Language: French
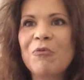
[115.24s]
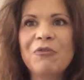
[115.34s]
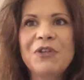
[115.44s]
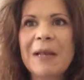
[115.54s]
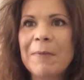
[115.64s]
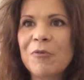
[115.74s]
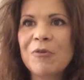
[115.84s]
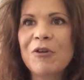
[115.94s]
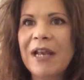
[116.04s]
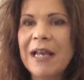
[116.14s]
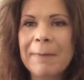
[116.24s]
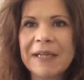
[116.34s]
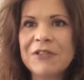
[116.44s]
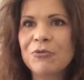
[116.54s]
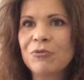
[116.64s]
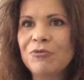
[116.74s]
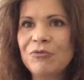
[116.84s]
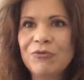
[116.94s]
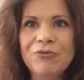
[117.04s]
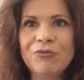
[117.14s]
finalement, la, pression
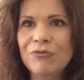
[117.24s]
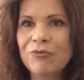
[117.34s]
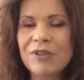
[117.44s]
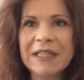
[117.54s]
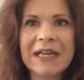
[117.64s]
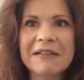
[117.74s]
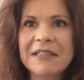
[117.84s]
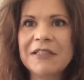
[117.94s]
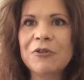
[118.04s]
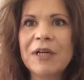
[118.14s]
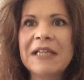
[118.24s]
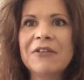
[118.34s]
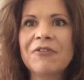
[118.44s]
nous, nous, écrase les oreilles.